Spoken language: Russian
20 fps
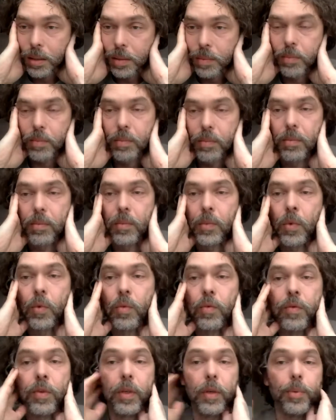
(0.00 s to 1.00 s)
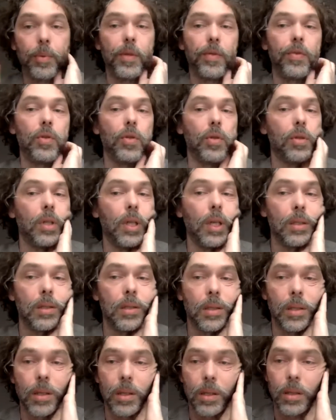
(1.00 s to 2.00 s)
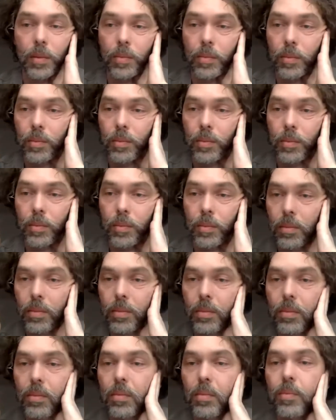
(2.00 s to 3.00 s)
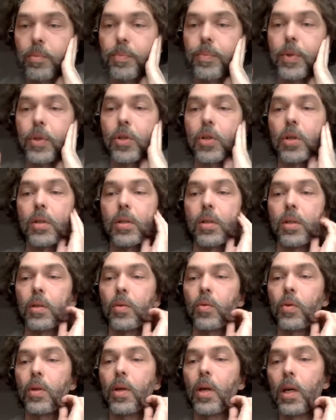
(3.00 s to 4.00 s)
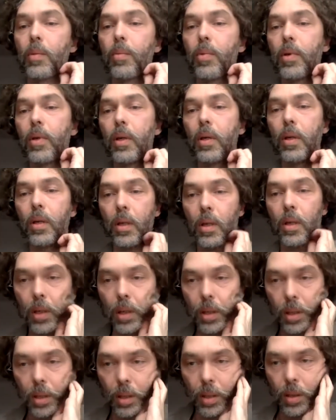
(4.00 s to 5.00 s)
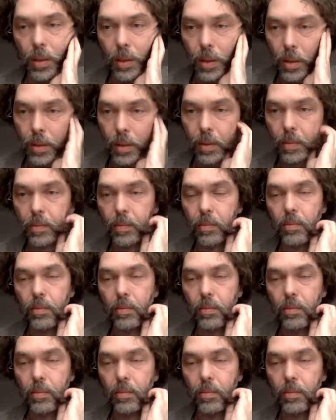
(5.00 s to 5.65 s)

а, ну вы вообще все классно пишете, тут как бы и